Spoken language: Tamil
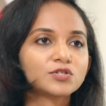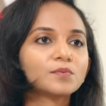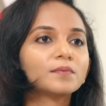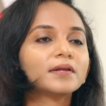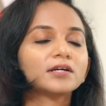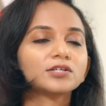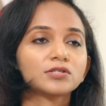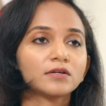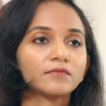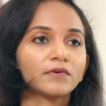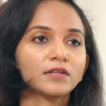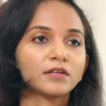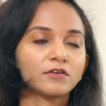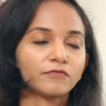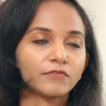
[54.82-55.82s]
ஸ்டிமுலேஷன்
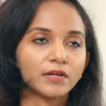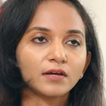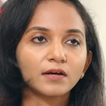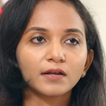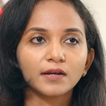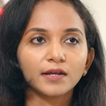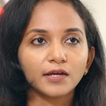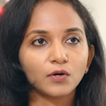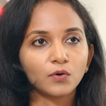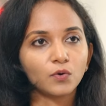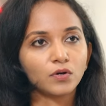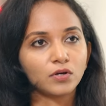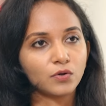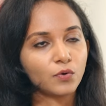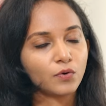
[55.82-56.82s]
வந்துட்டு ஃபிங்கர்லயோ
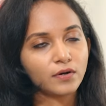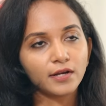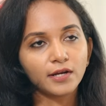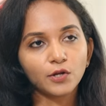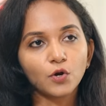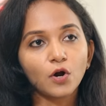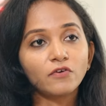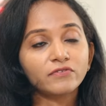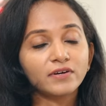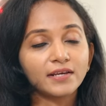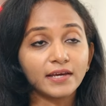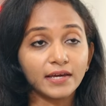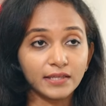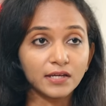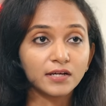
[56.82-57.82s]
இல்லை ஓரல்லையோ
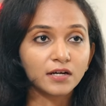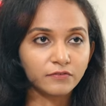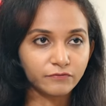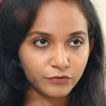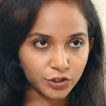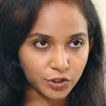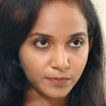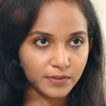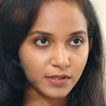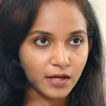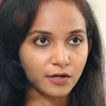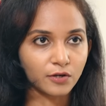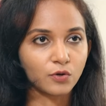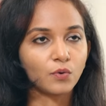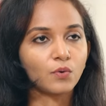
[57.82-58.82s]
அவங்களுக்கு எது கம்ஃபர்டபுளாக
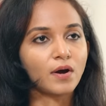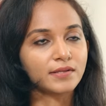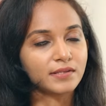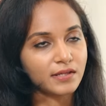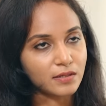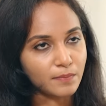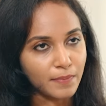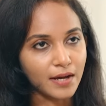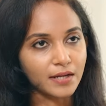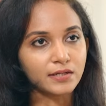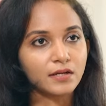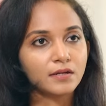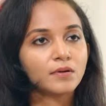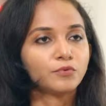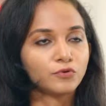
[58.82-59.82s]
இருக்கோ அதை அந்த
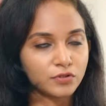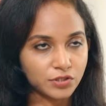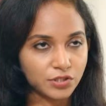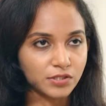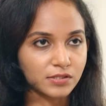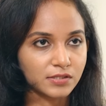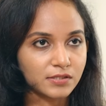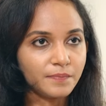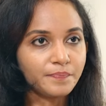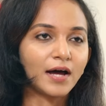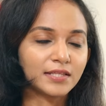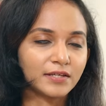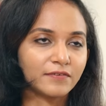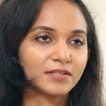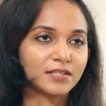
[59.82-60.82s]
பார்ட்னர் புரிஞ்சுக்கிட்டு
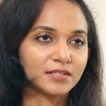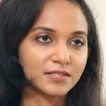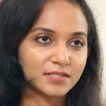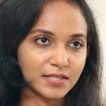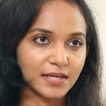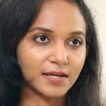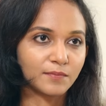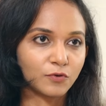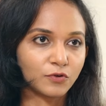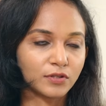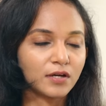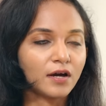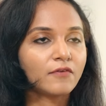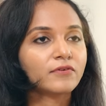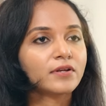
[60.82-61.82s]
அதை வந்துட்டு செய்யும் போது
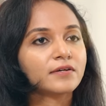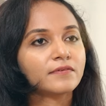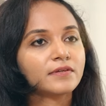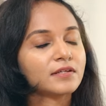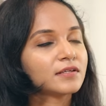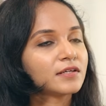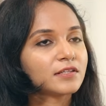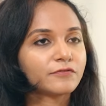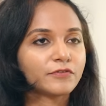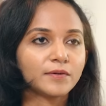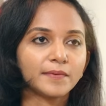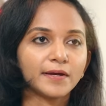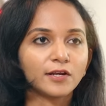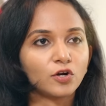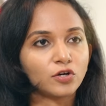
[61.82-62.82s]
அவங்களுக்கு வந்துட்டு அந்த
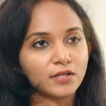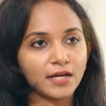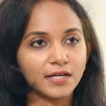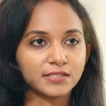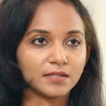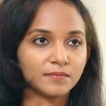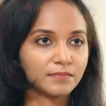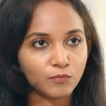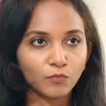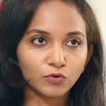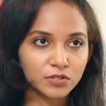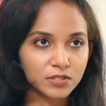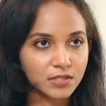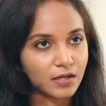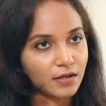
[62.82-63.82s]
ஃபீமேல் ஆர்கேசம்
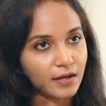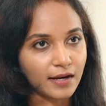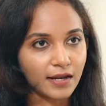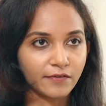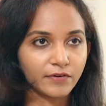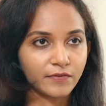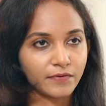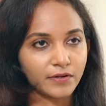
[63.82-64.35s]
மோஸ்டா நல்லாவே